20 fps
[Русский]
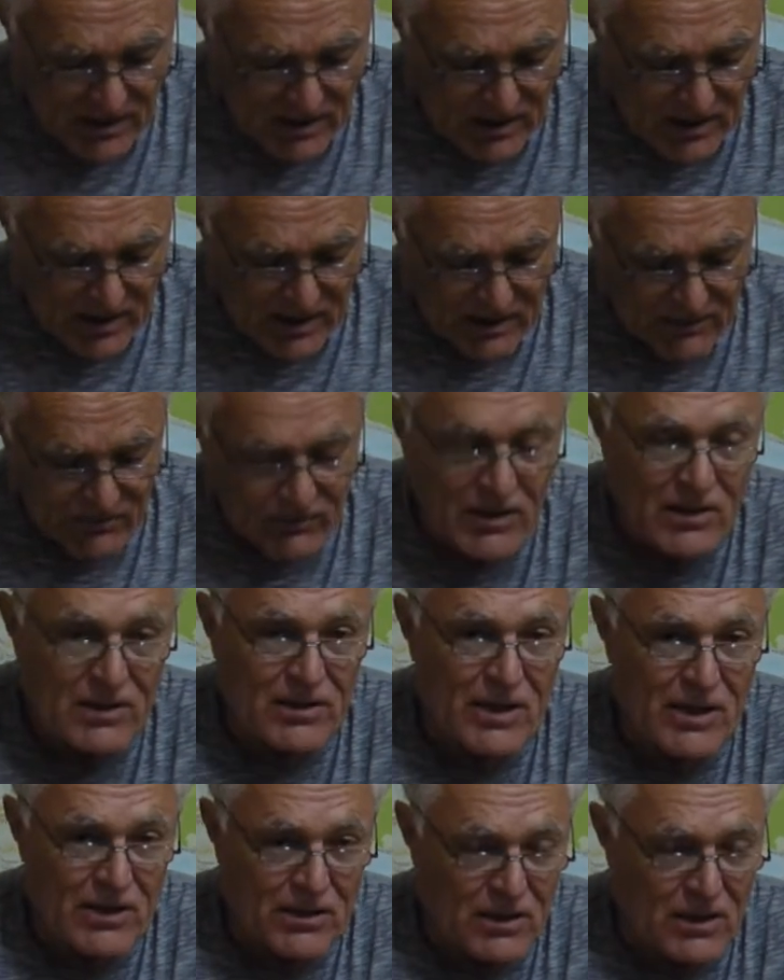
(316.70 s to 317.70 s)
Ответ
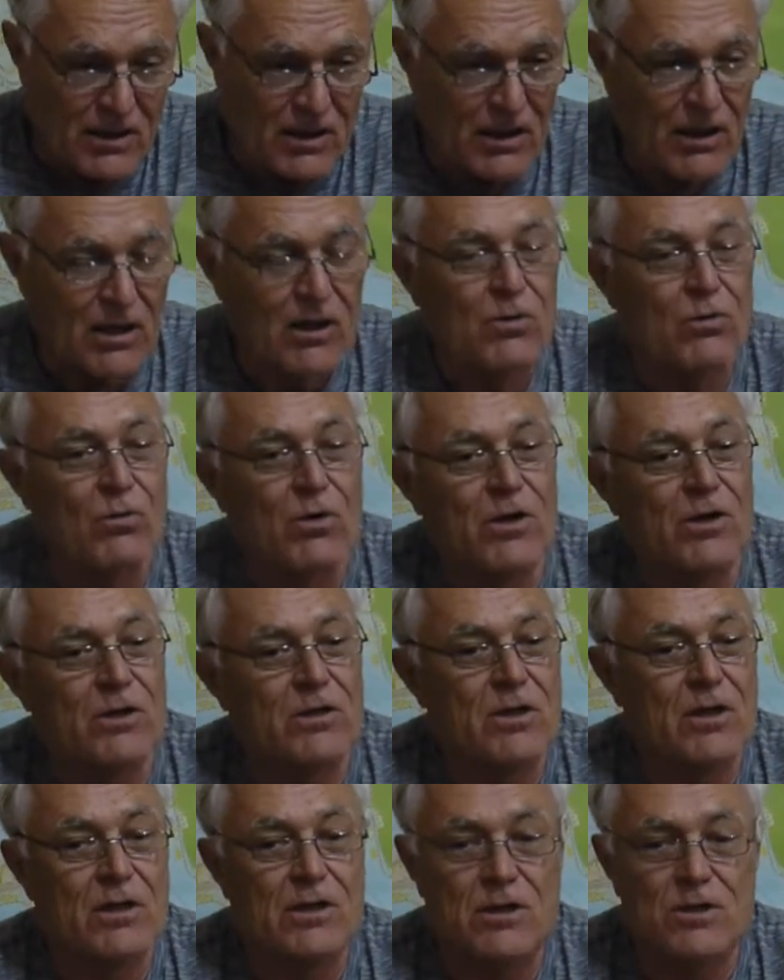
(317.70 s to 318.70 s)
Ленина
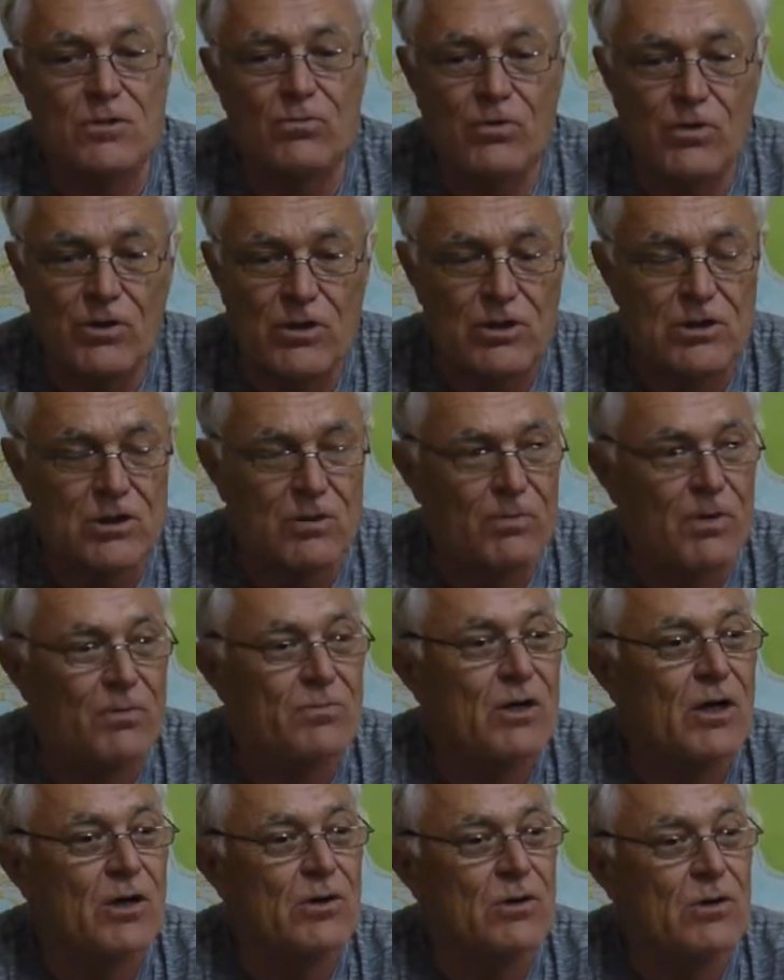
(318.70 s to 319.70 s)
коротко сводится, по
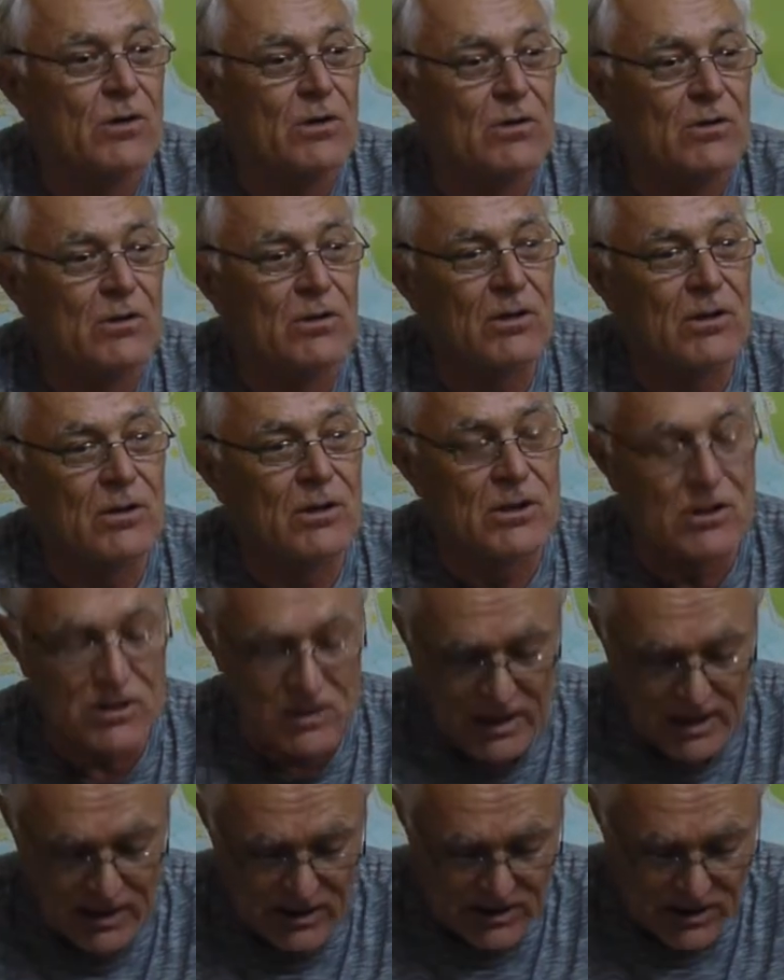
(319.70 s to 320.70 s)
мнению э,
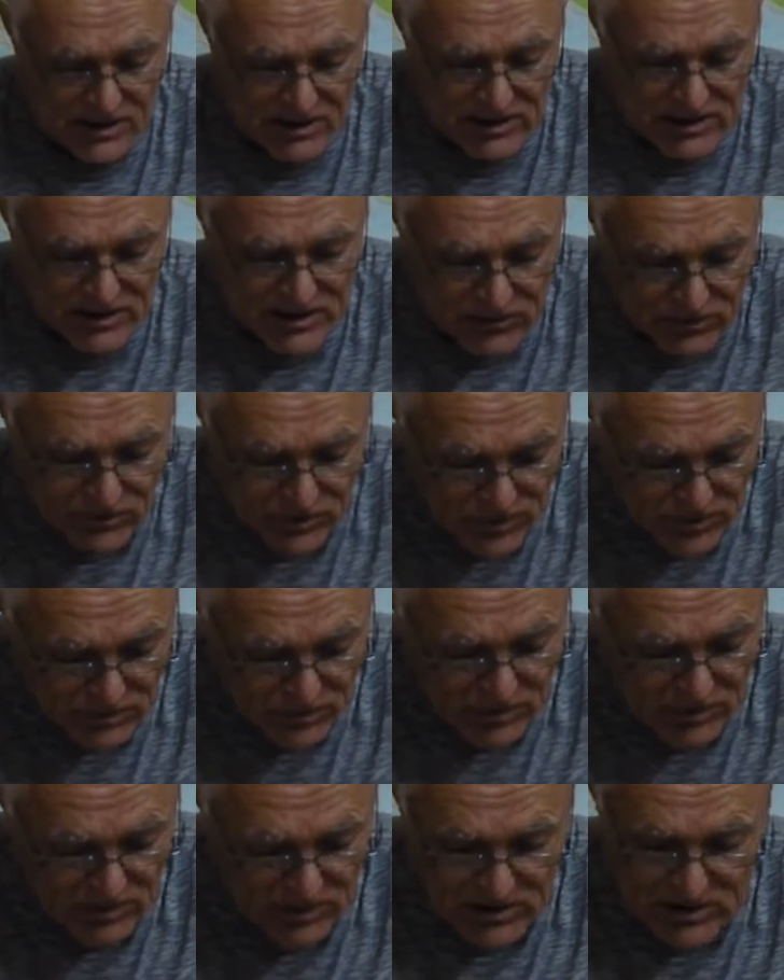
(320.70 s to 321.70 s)
Сталина, к
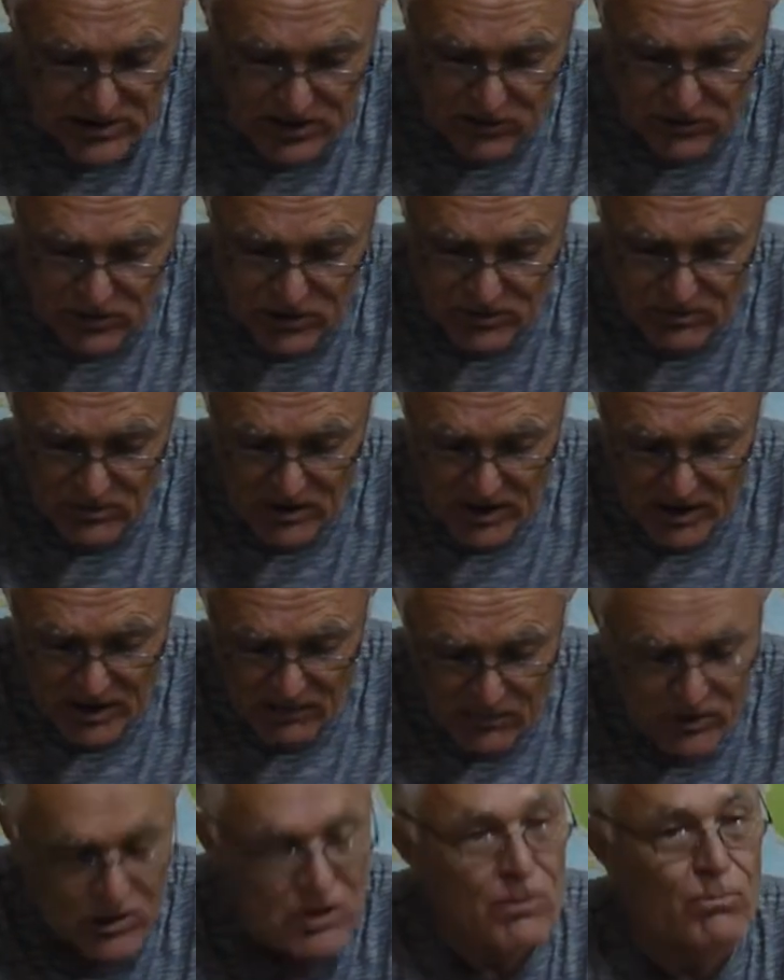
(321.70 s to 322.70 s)
следующему. К следующим
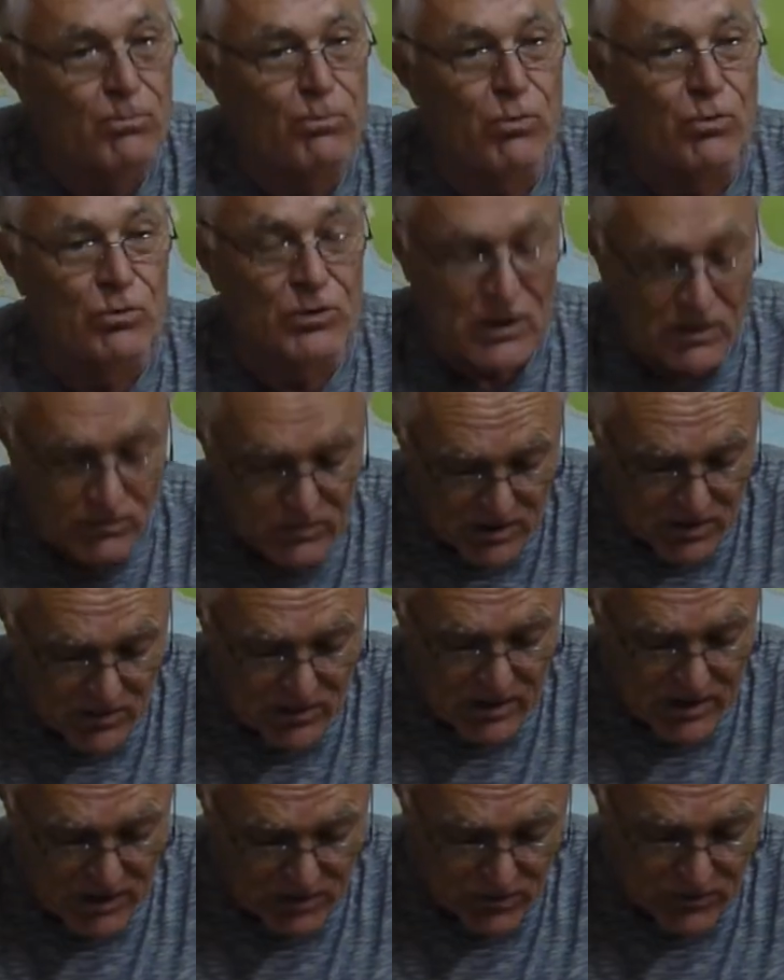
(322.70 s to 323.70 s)
пяти пунктам,
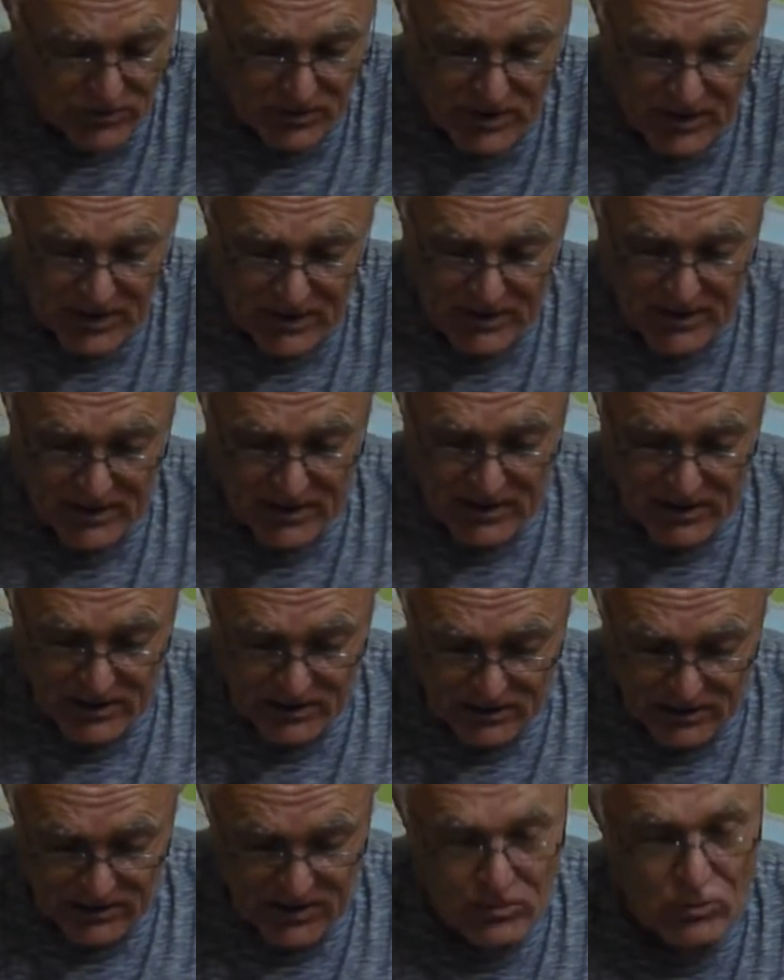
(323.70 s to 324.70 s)
как он
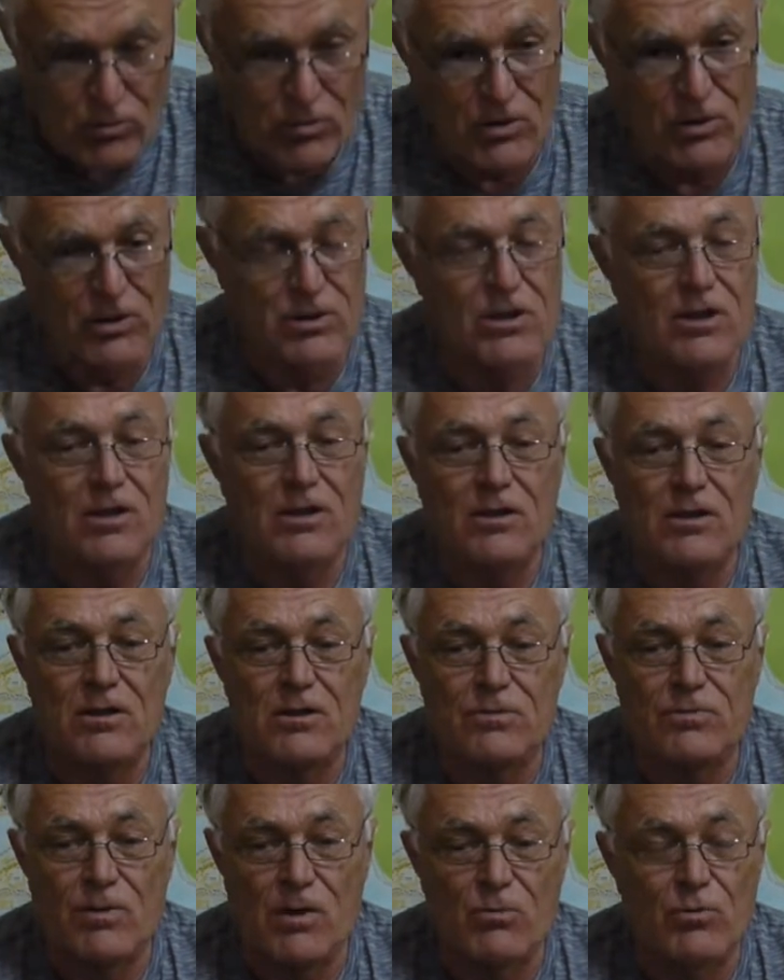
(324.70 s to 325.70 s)
э, коротко
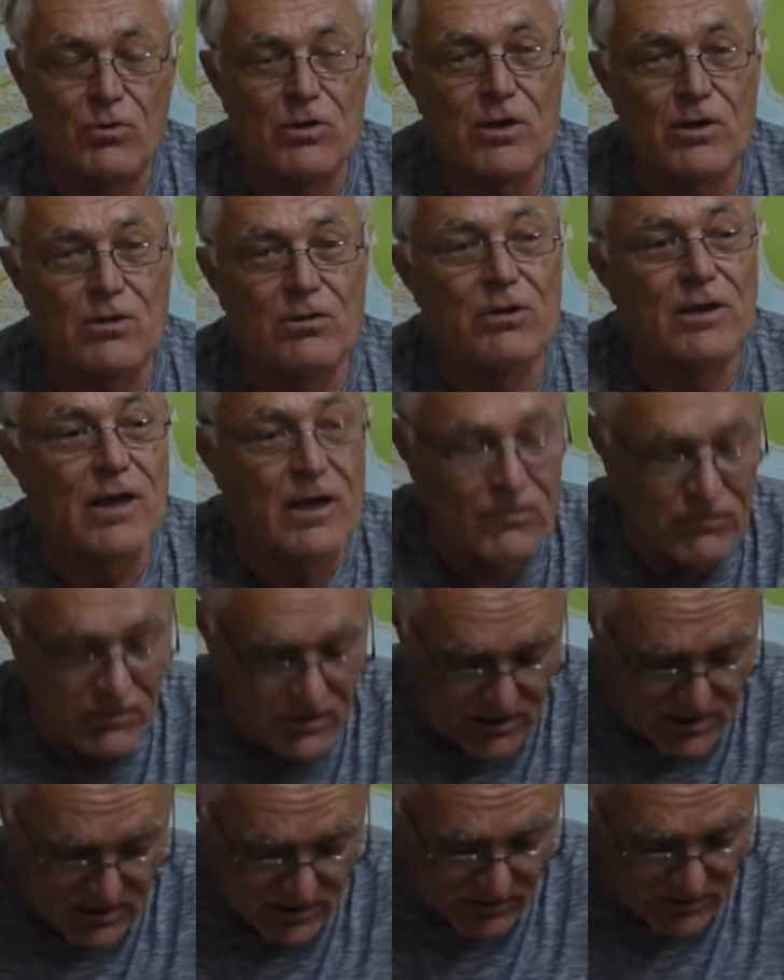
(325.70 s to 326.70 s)
сформулировал
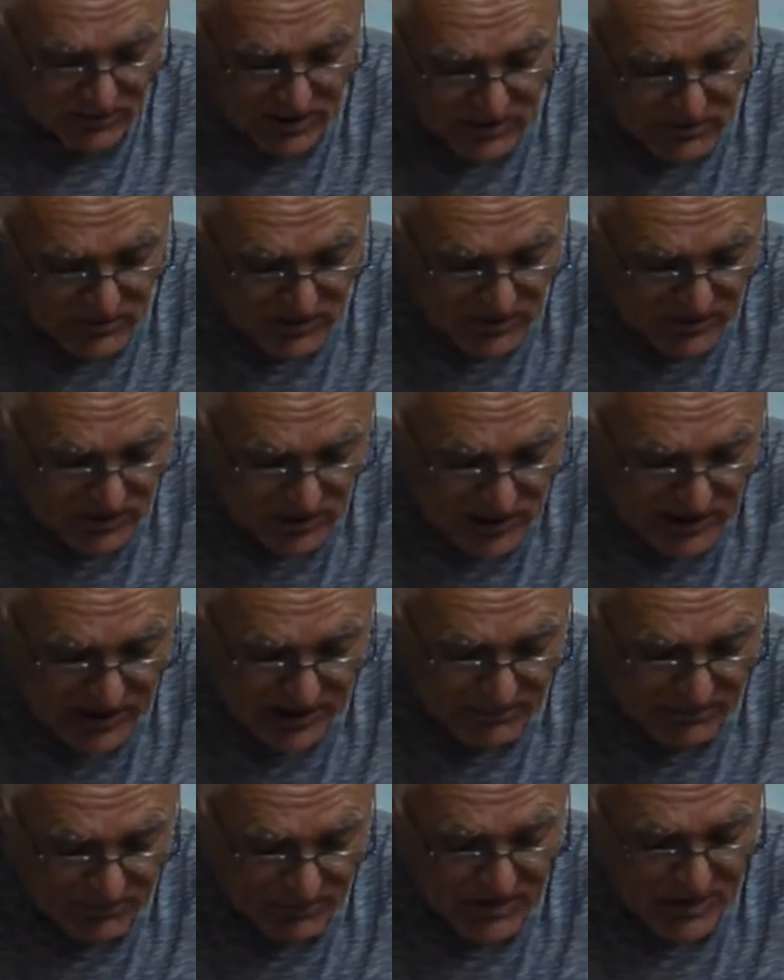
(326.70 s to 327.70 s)
ответ Владимира Ильича.
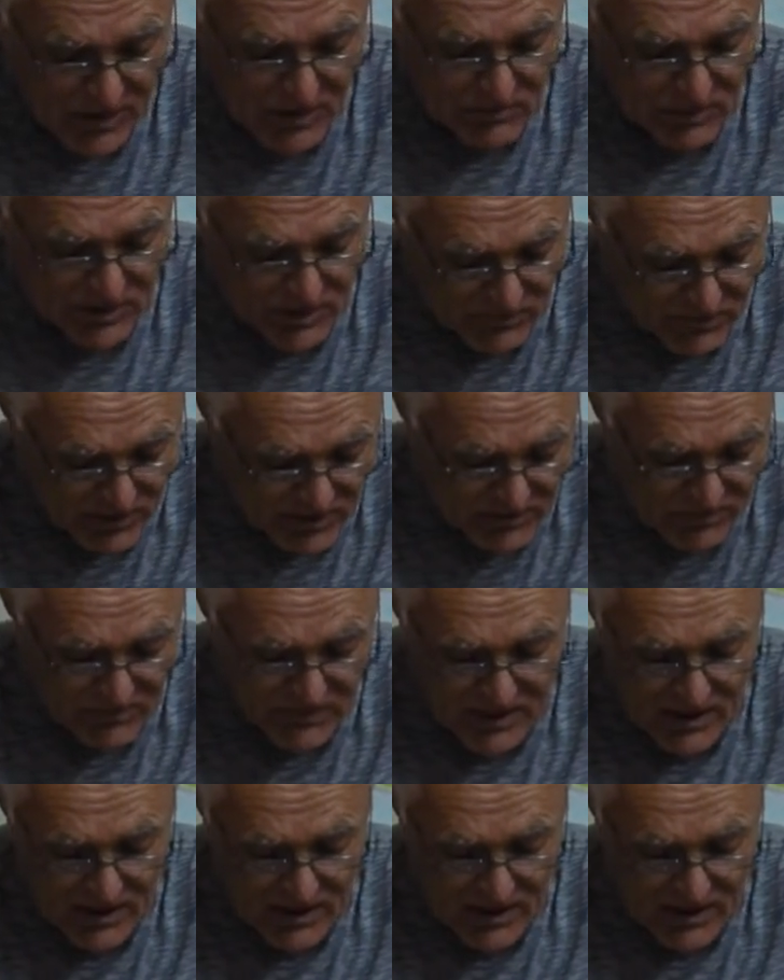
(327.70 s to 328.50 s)
Первый